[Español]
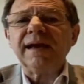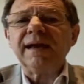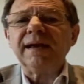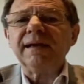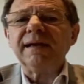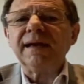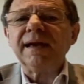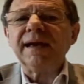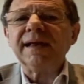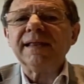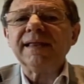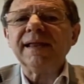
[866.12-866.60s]

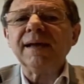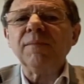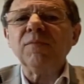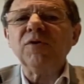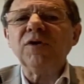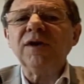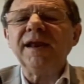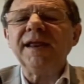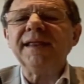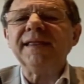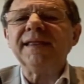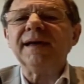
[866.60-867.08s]
estamos
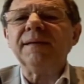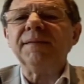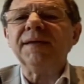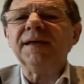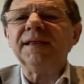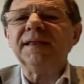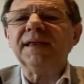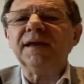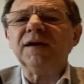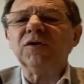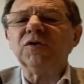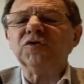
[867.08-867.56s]

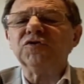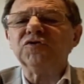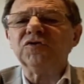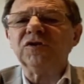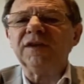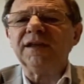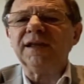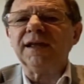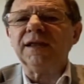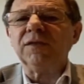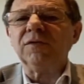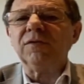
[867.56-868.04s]
lentamente
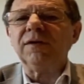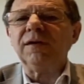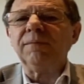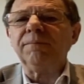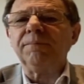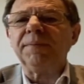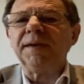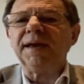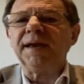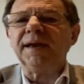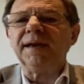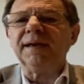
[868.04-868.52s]
consolidando el
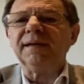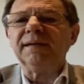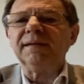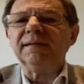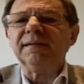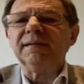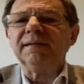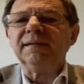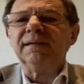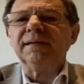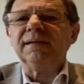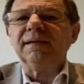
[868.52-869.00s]
pie
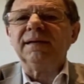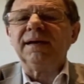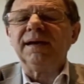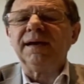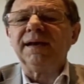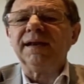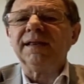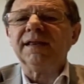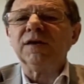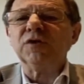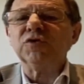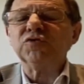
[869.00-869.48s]
en
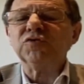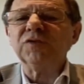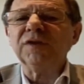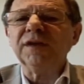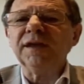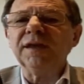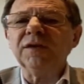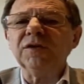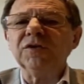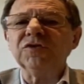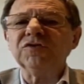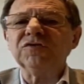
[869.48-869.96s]
Estados
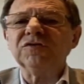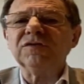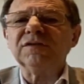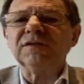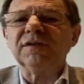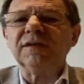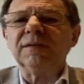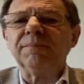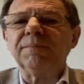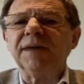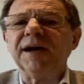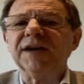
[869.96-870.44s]
Unidos,
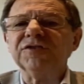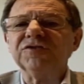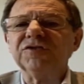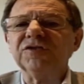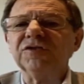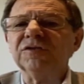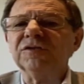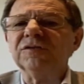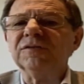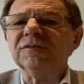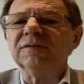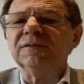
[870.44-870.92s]

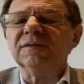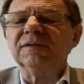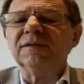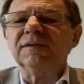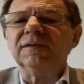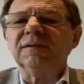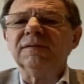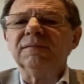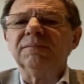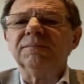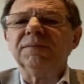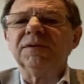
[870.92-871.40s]
despacio,
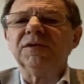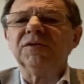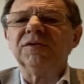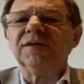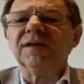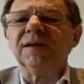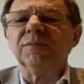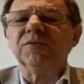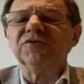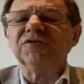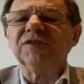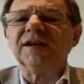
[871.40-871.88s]
pero
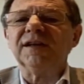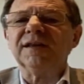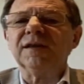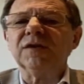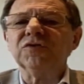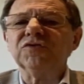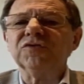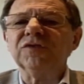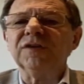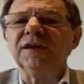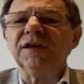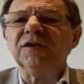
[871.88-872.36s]
estamos en Estados
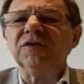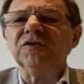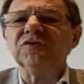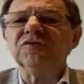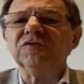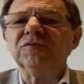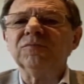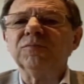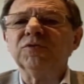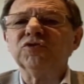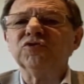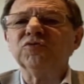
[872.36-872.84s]
Unidos.
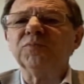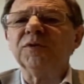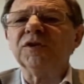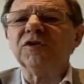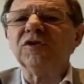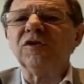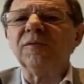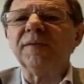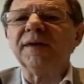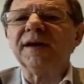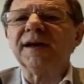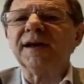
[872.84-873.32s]
Por supuesto, los
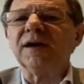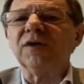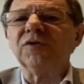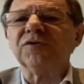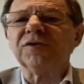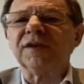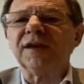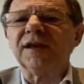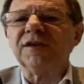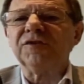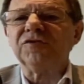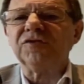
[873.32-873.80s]
mercados
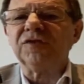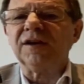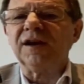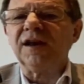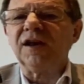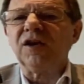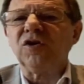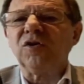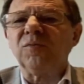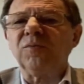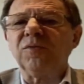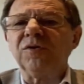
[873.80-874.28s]
tradicionales
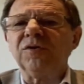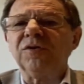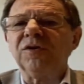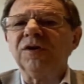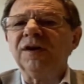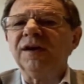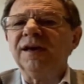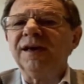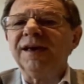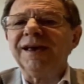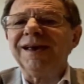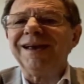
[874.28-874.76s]
como
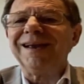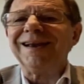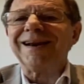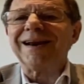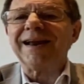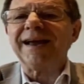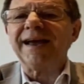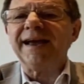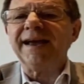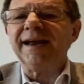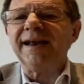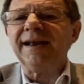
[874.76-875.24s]

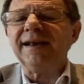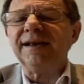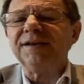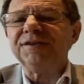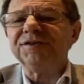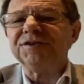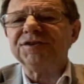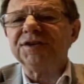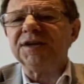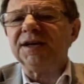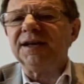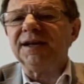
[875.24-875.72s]
Israel,
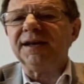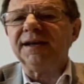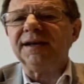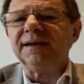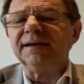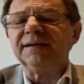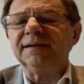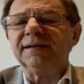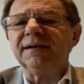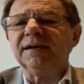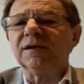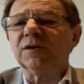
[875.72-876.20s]
Chile,
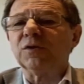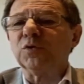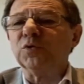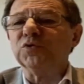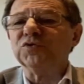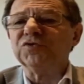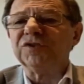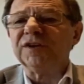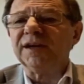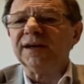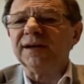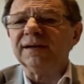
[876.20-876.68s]

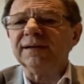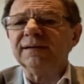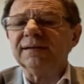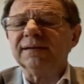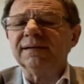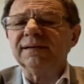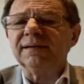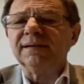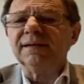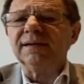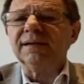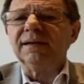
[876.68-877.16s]
Rusia,
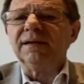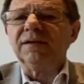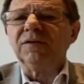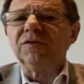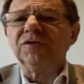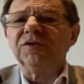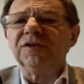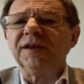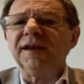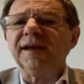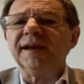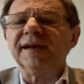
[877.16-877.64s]
no
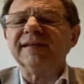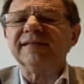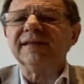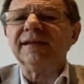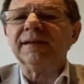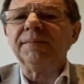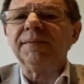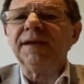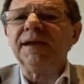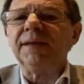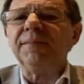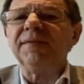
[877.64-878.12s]
tienen que ser
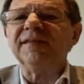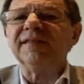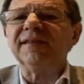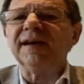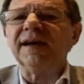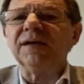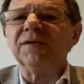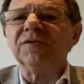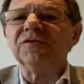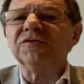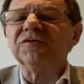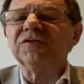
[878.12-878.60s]

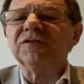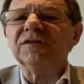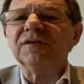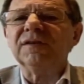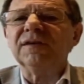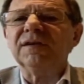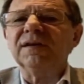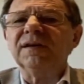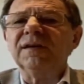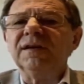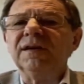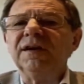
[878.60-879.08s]
minimizados.
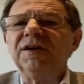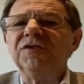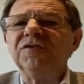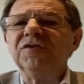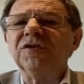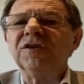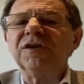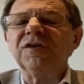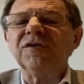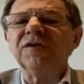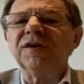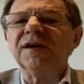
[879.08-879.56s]
Y yo
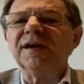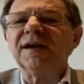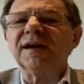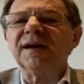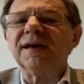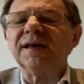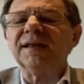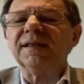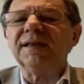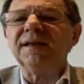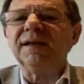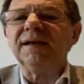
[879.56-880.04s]
creo que
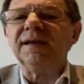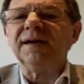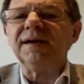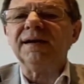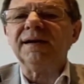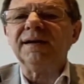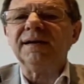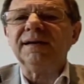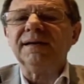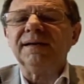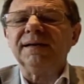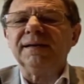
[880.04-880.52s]
Argentina,
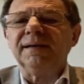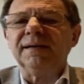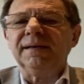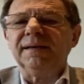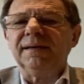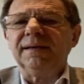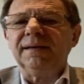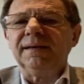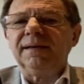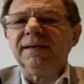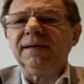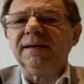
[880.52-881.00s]

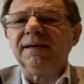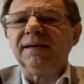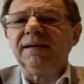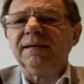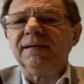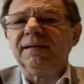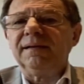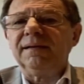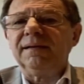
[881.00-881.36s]
eh,